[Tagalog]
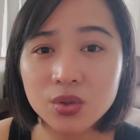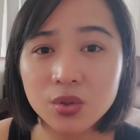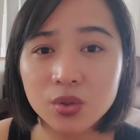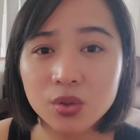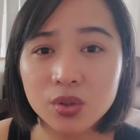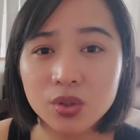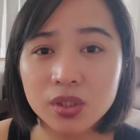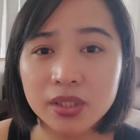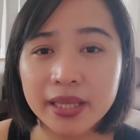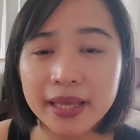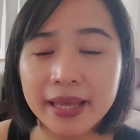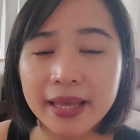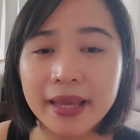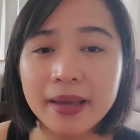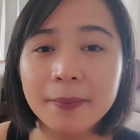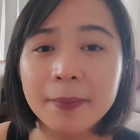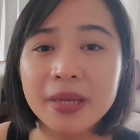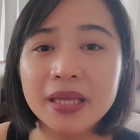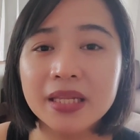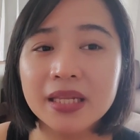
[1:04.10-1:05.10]
doon, eh
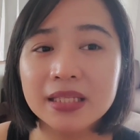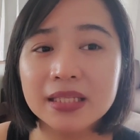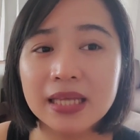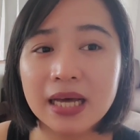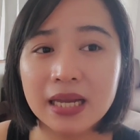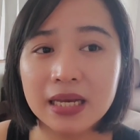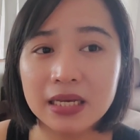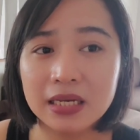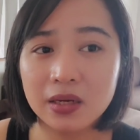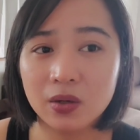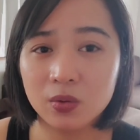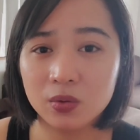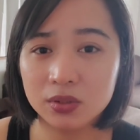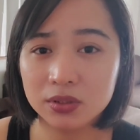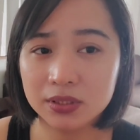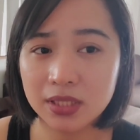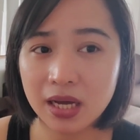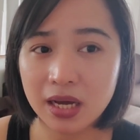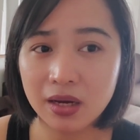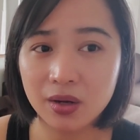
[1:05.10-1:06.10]
may nadali akong
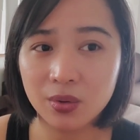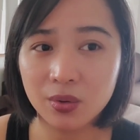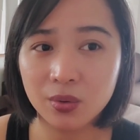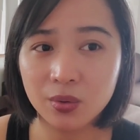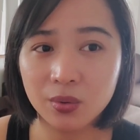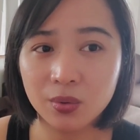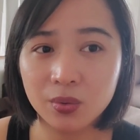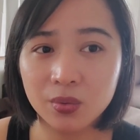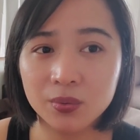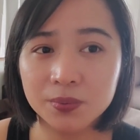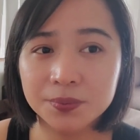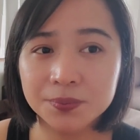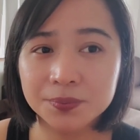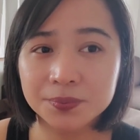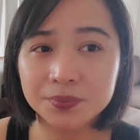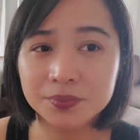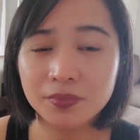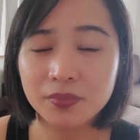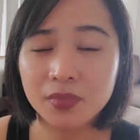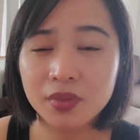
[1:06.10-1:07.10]
tao.
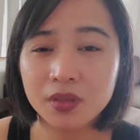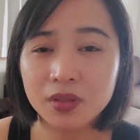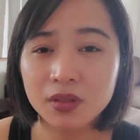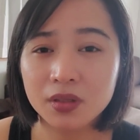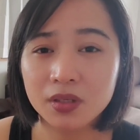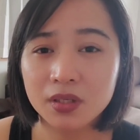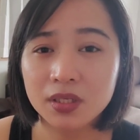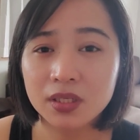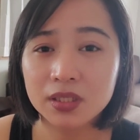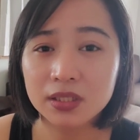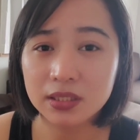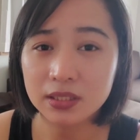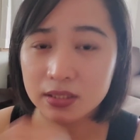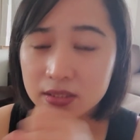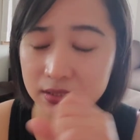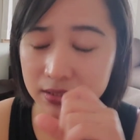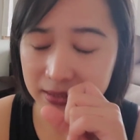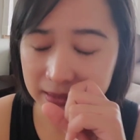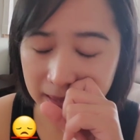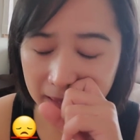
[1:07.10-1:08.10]

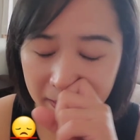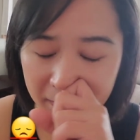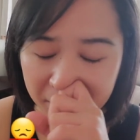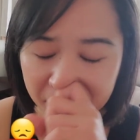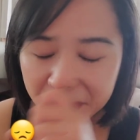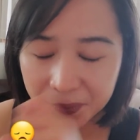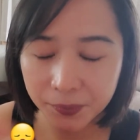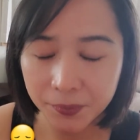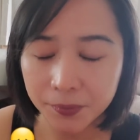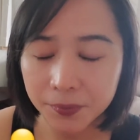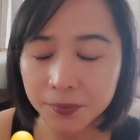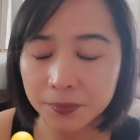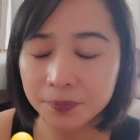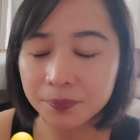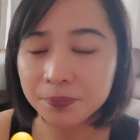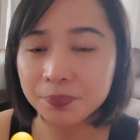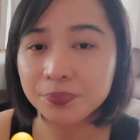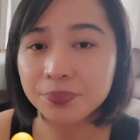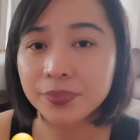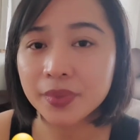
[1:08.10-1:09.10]
Yes, tao.
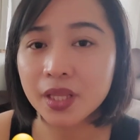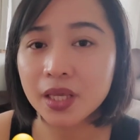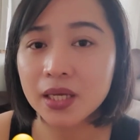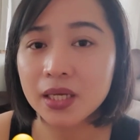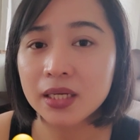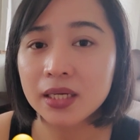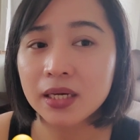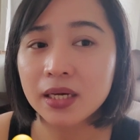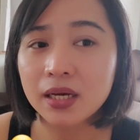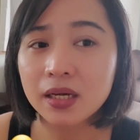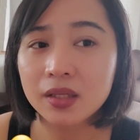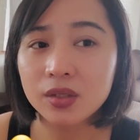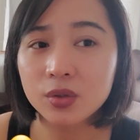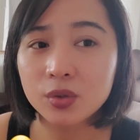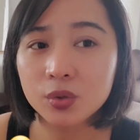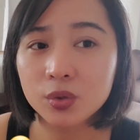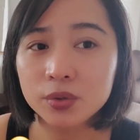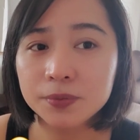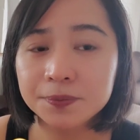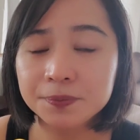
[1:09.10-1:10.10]

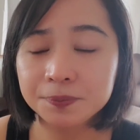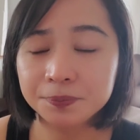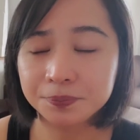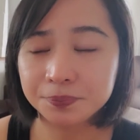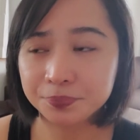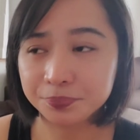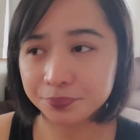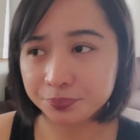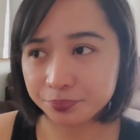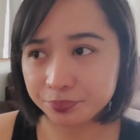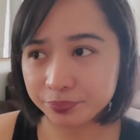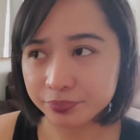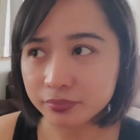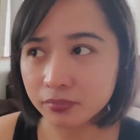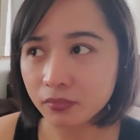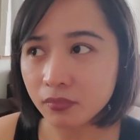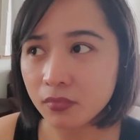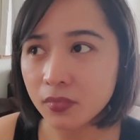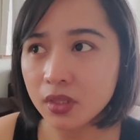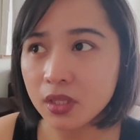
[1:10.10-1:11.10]
Ayun,
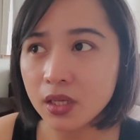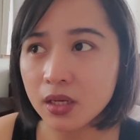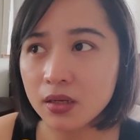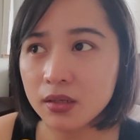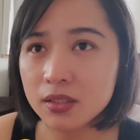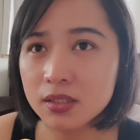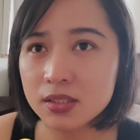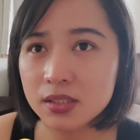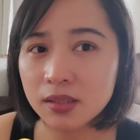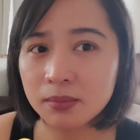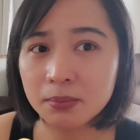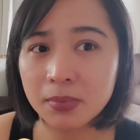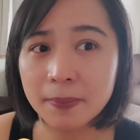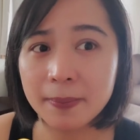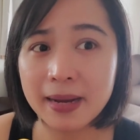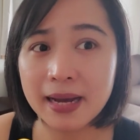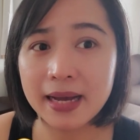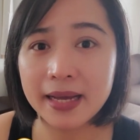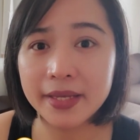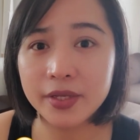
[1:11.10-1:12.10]
isang
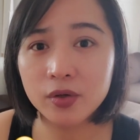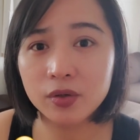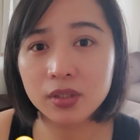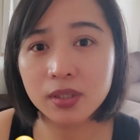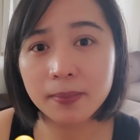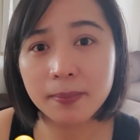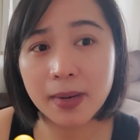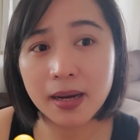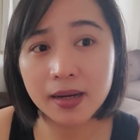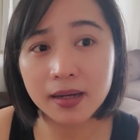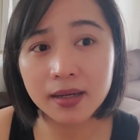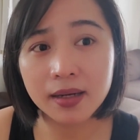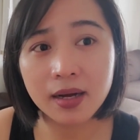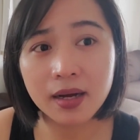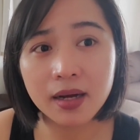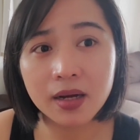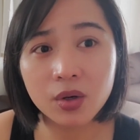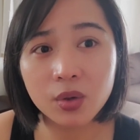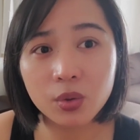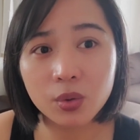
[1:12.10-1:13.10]
babae yung
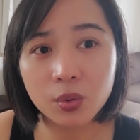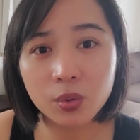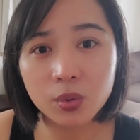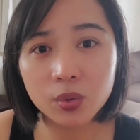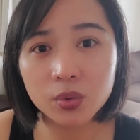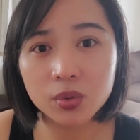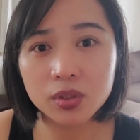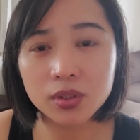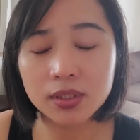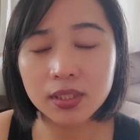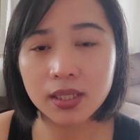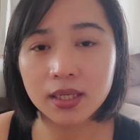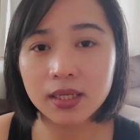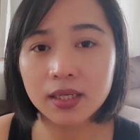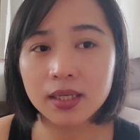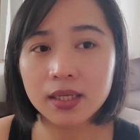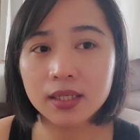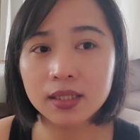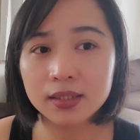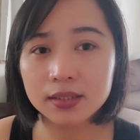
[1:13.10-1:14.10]
nabangga ko
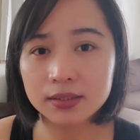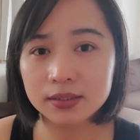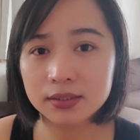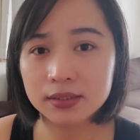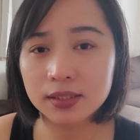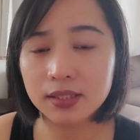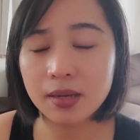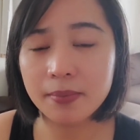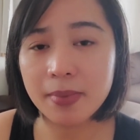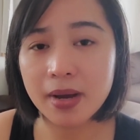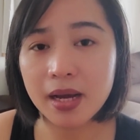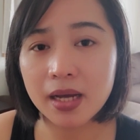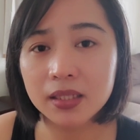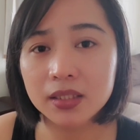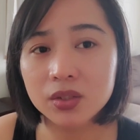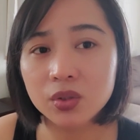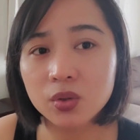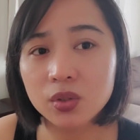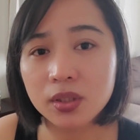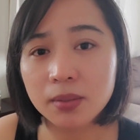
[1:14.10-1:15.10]
na tinamaan
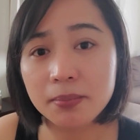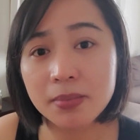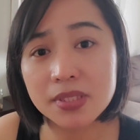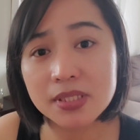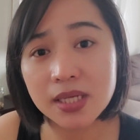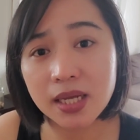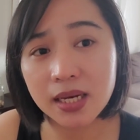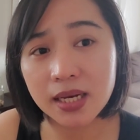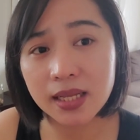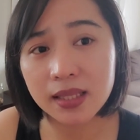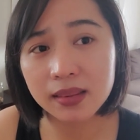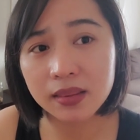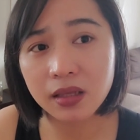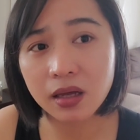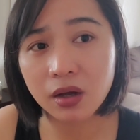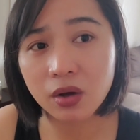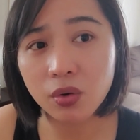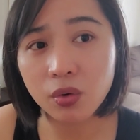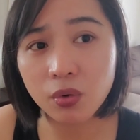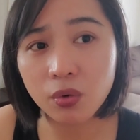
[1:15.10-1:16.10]
ko ng bisikleta
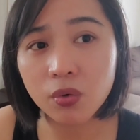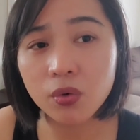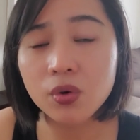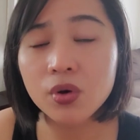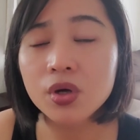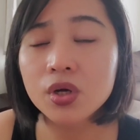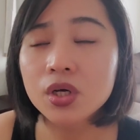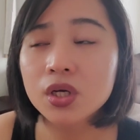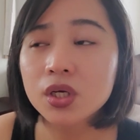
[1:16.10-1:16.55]
ko.